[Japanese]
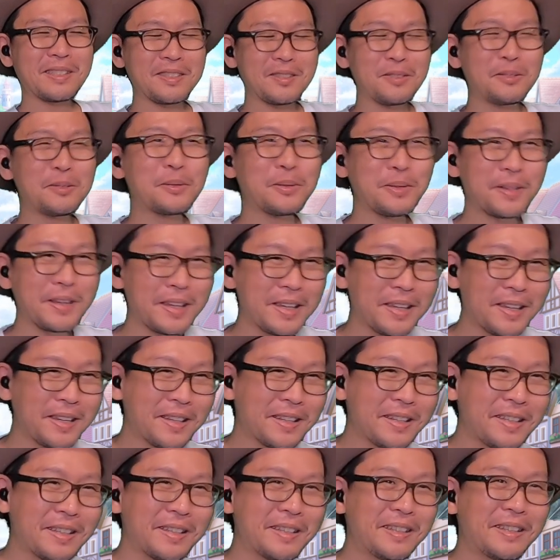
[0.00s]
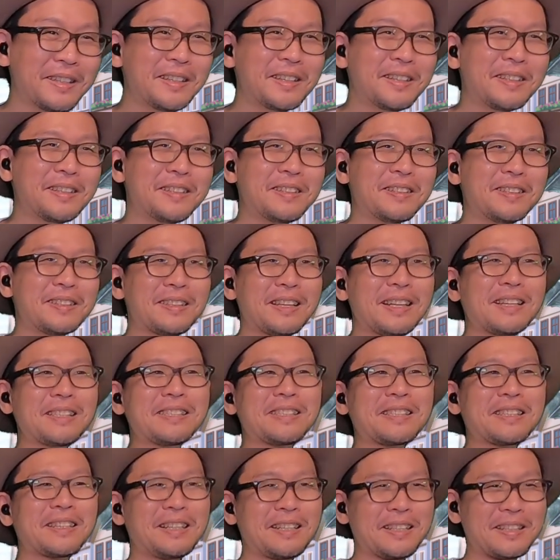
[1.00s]
ん、そうね。確
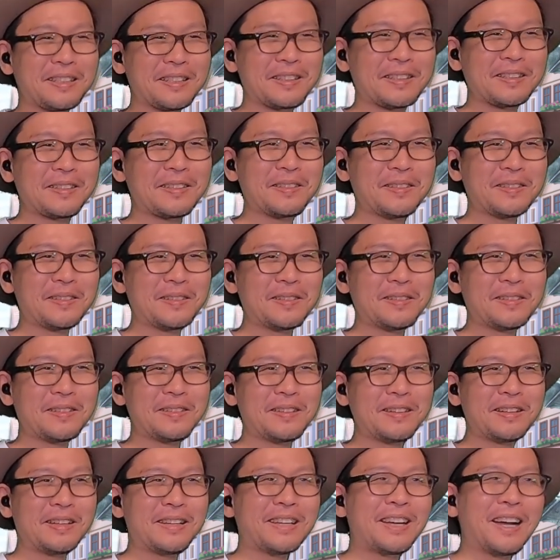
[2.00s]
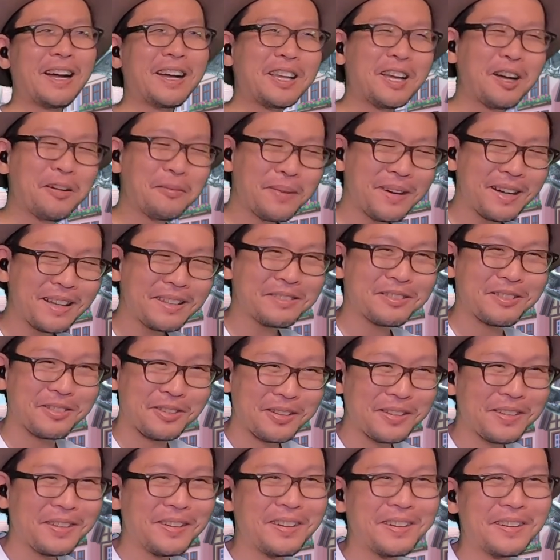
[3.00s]
かに。謝る
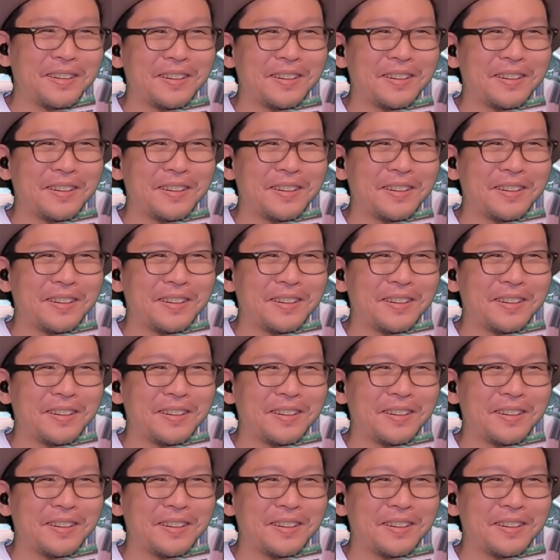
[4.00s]
の。